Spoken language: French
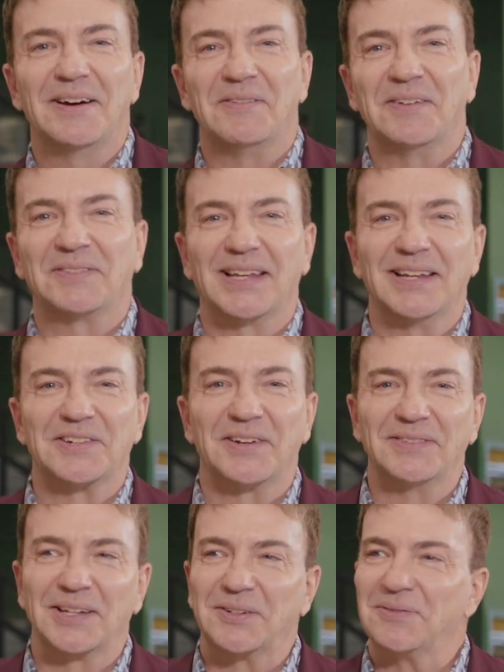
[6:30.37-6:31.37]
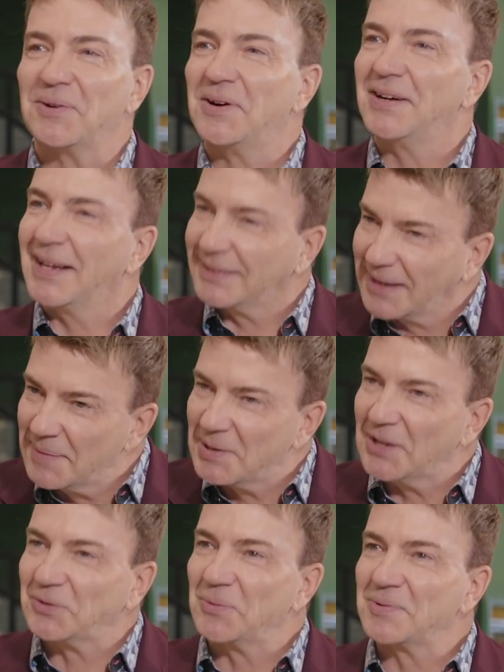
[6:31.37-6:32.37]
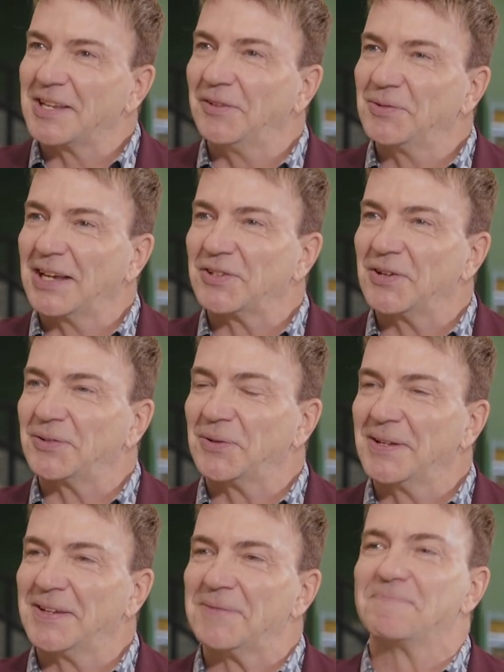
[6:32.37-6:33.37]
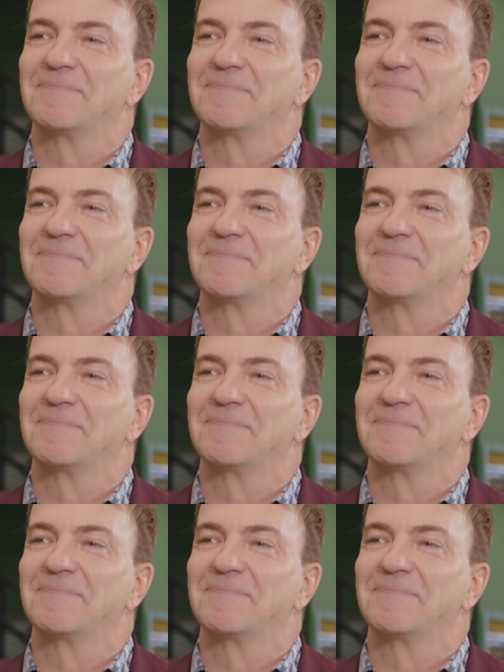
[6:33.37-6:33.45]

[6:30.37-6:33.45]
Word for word: On va éviter les gens de venir te voir. À très bientôt. Salutations à ton équipe.